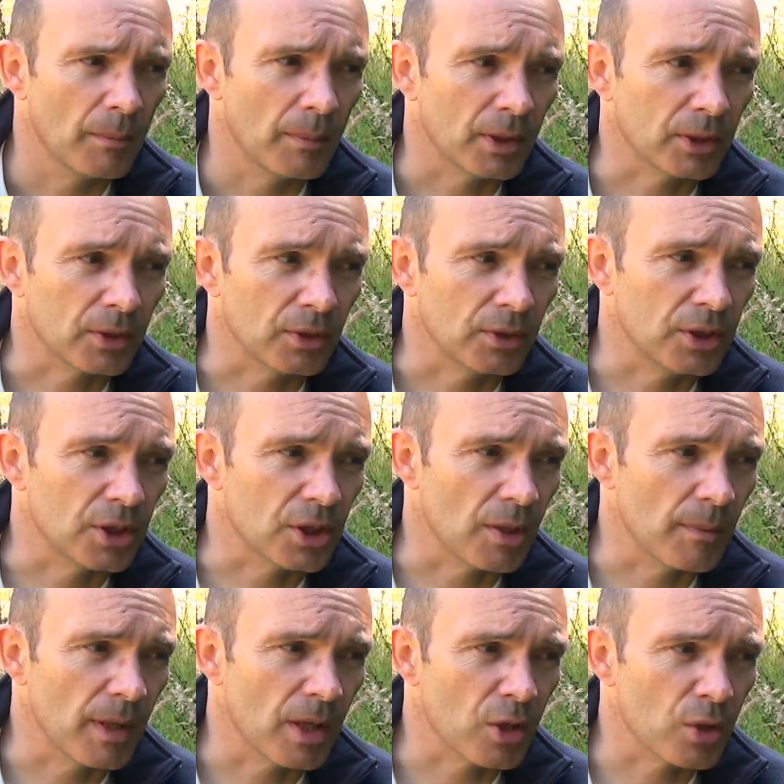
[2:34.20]
Parce que si
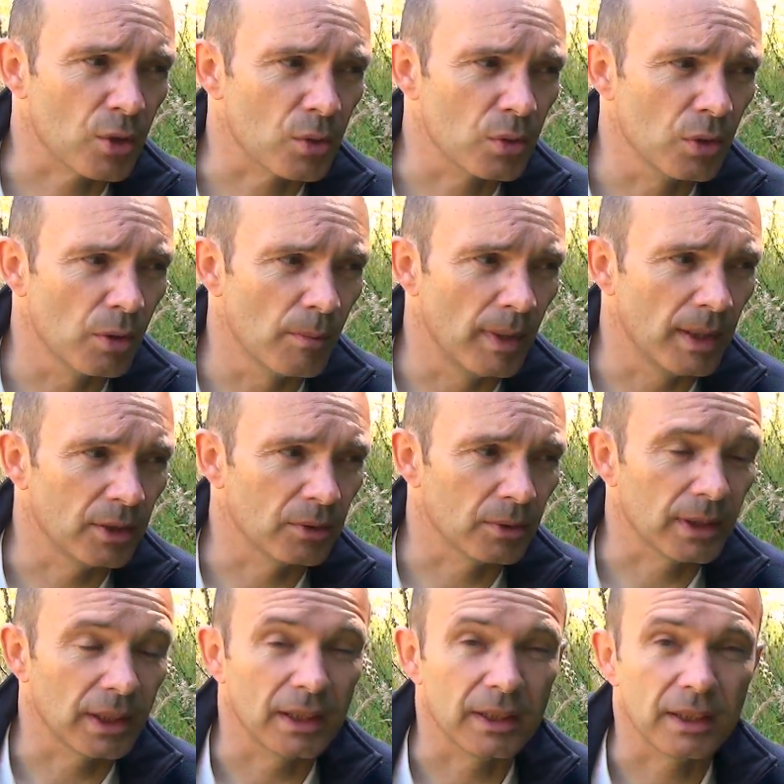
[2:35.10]
jamais un jour, bah, ils
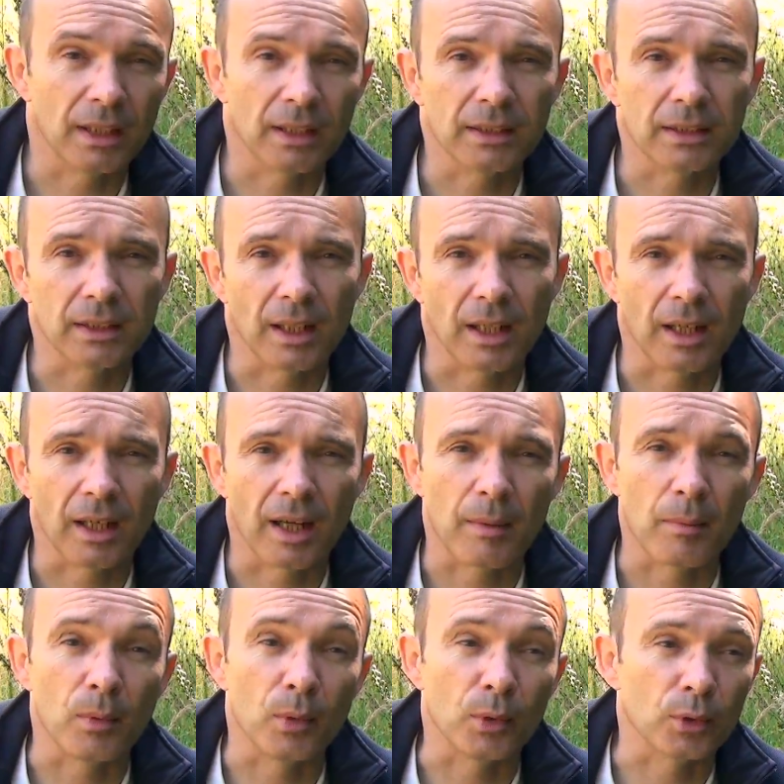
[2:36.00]
ont quelqu'un qui a
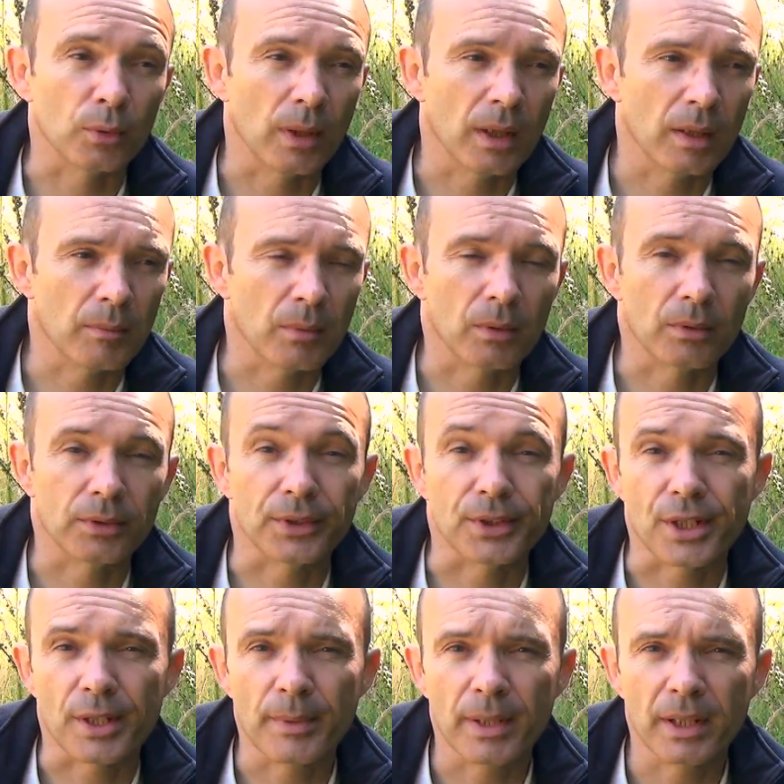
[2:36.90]
un besoin, bon, on ne
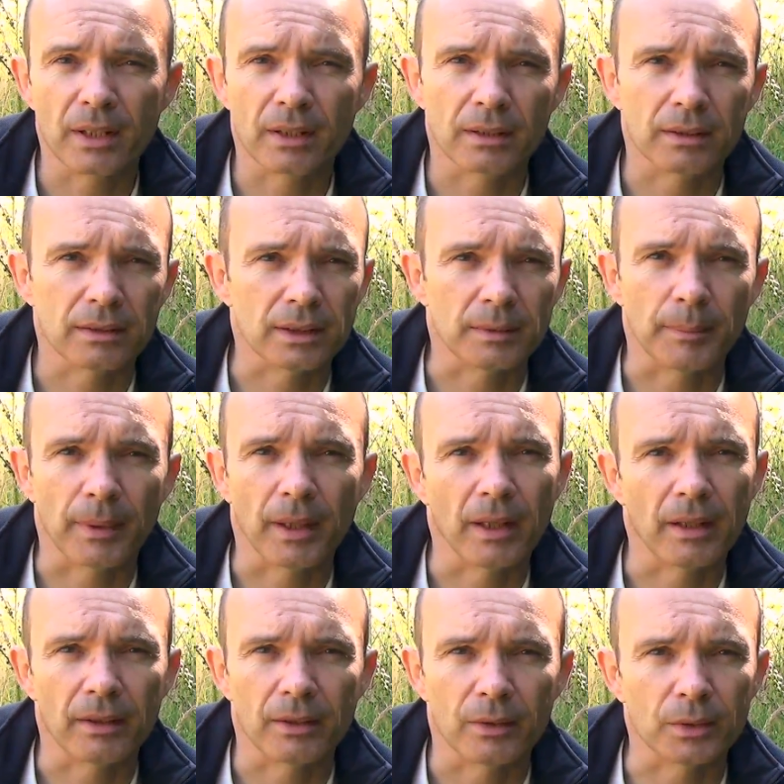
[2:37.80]
sait jamais, hein,
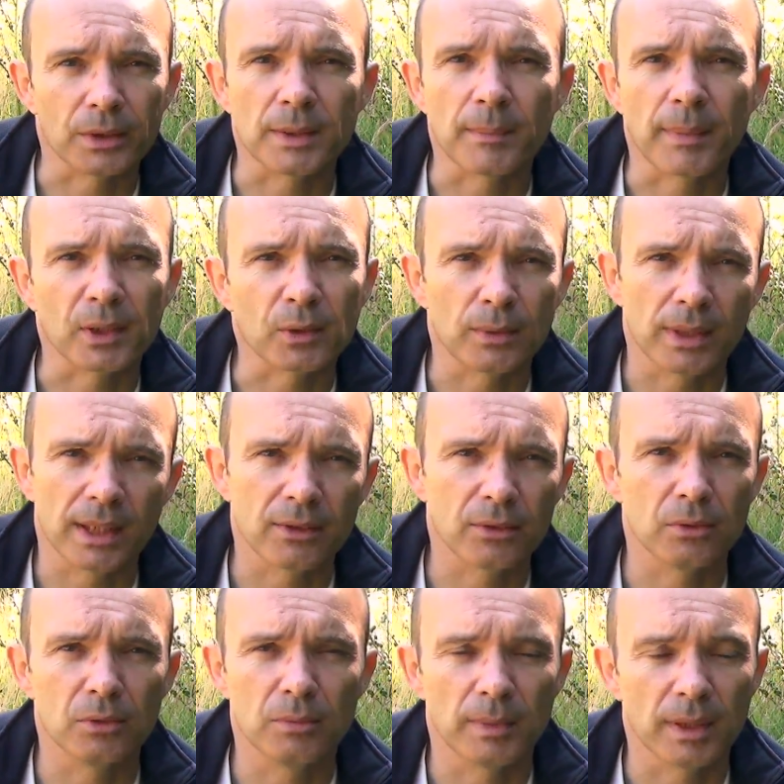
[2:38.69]
pas, comptez pas trop
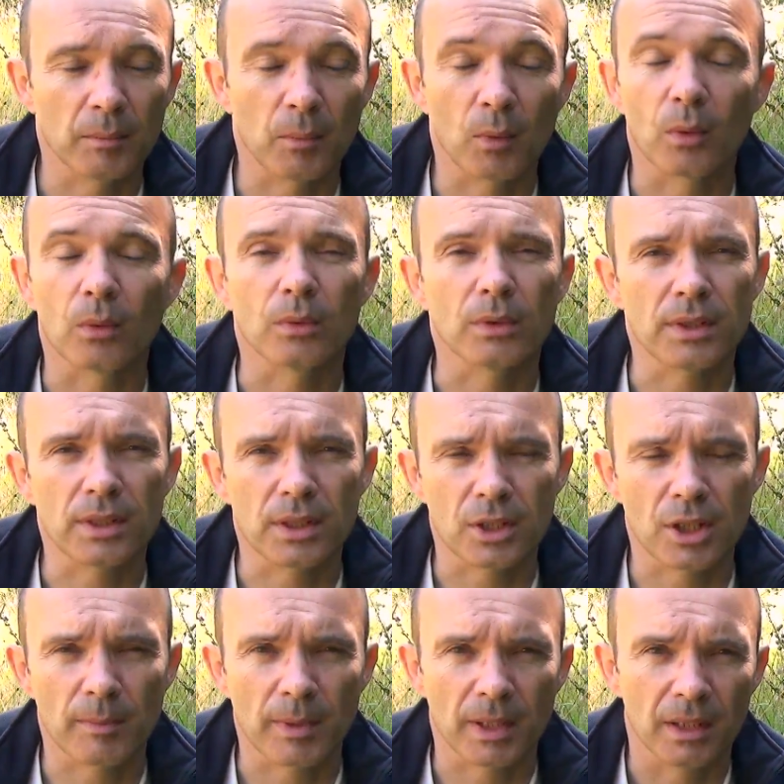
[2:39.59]
là-dessus, mais bon, on ne
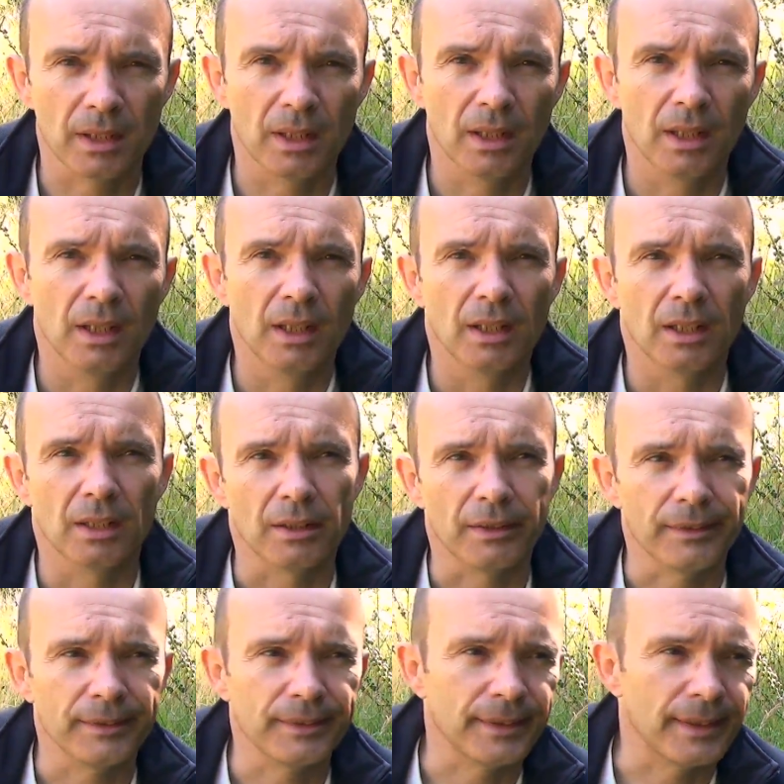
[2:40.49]
sait jamais.
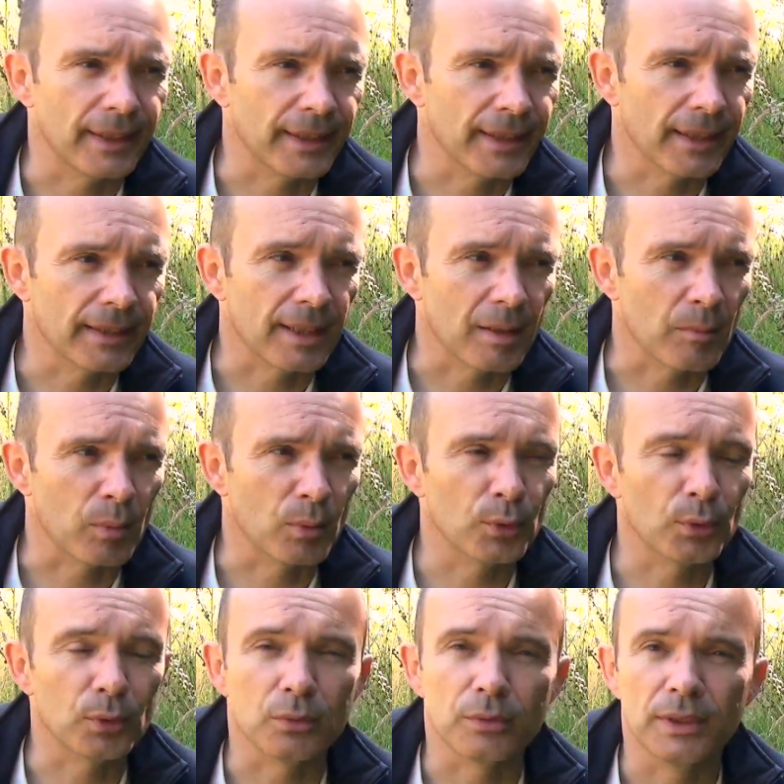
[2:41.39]
Euh, s'il a gardé un
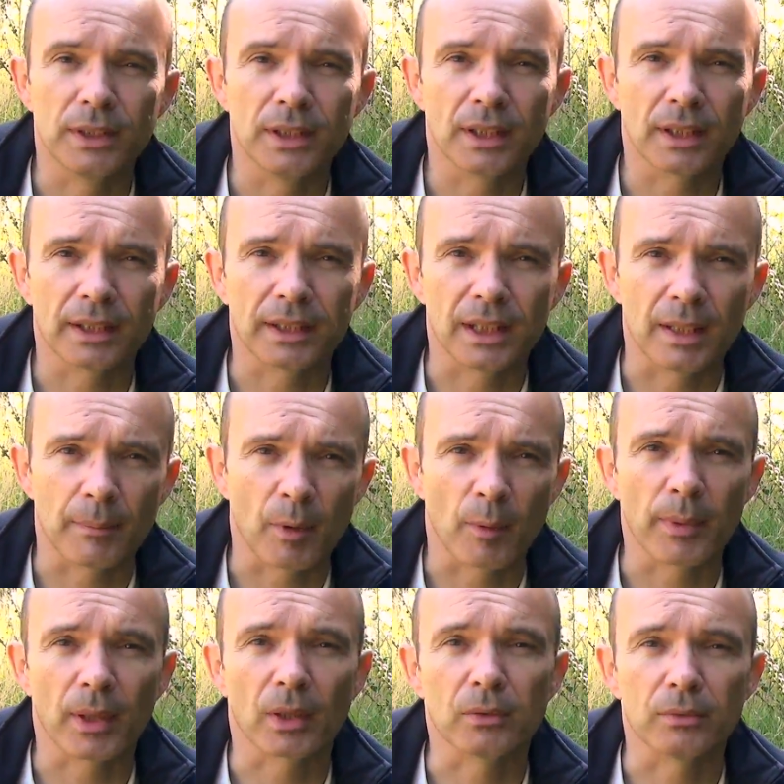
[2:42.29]
bon souvenir et qu'il n'a
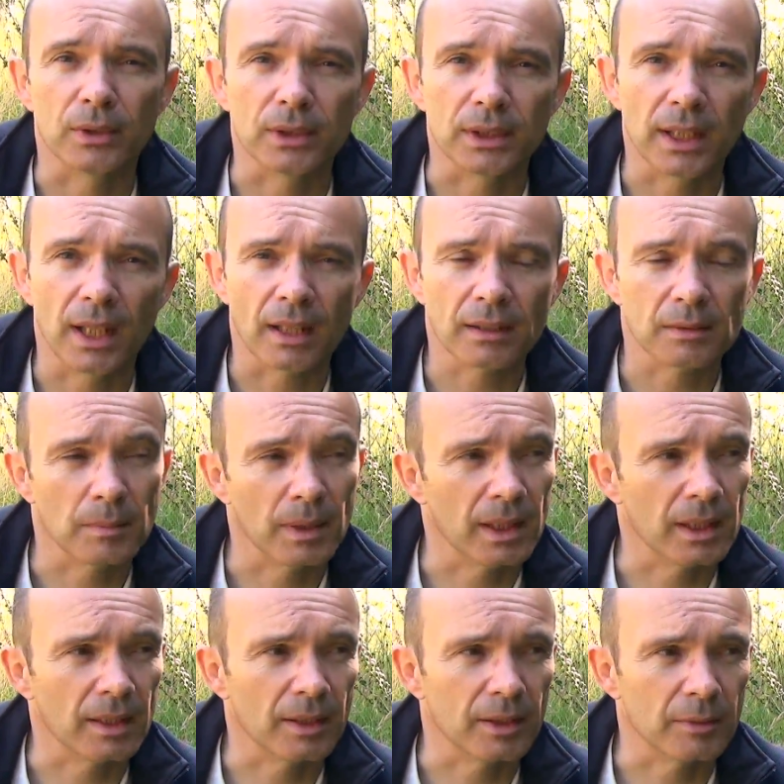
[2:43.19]
pas perdu votre carte,
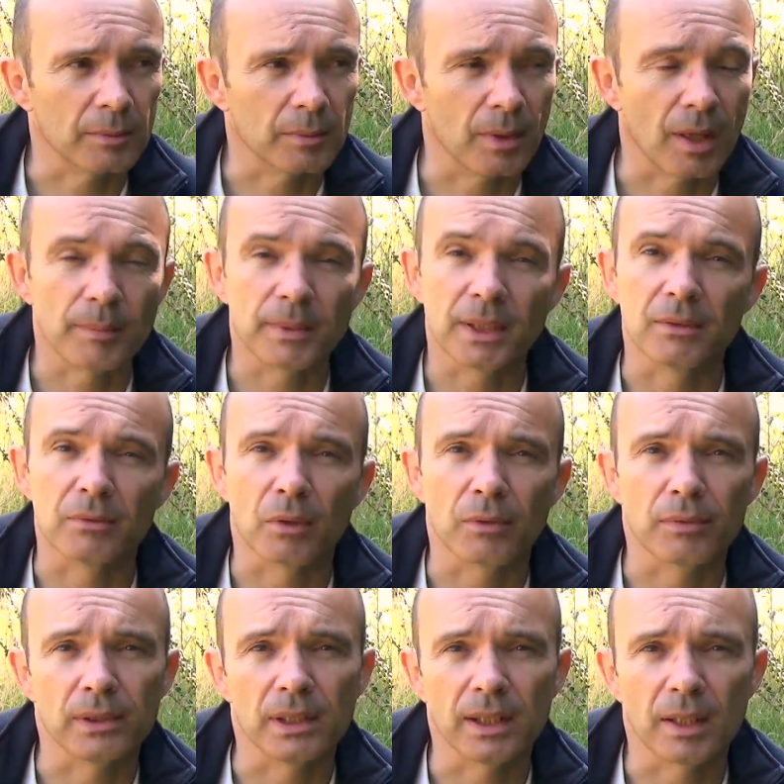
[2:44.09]
ben, il pourra peut-être vous
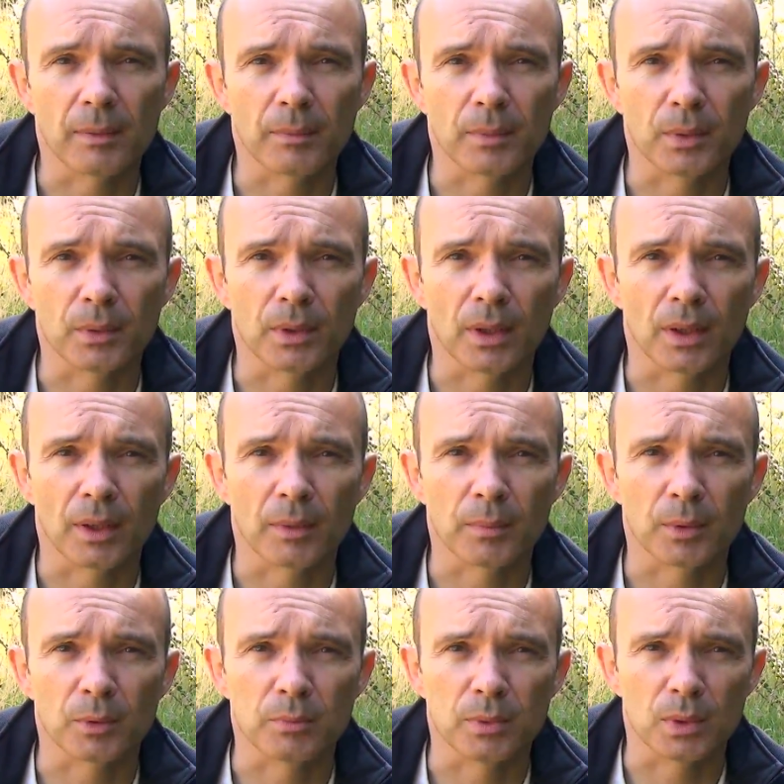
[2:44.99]
refiler un peu,
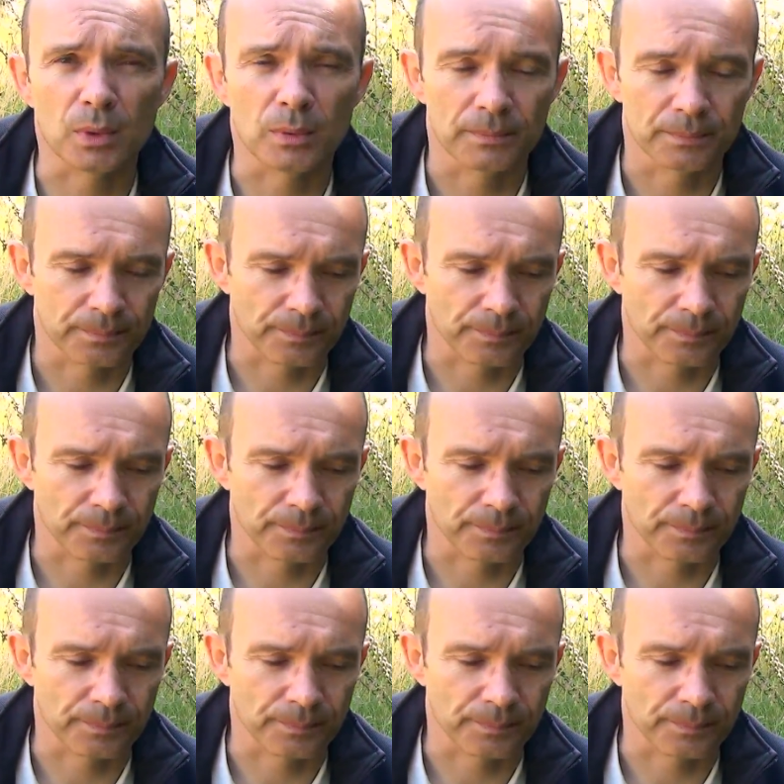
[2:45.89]
de boulot.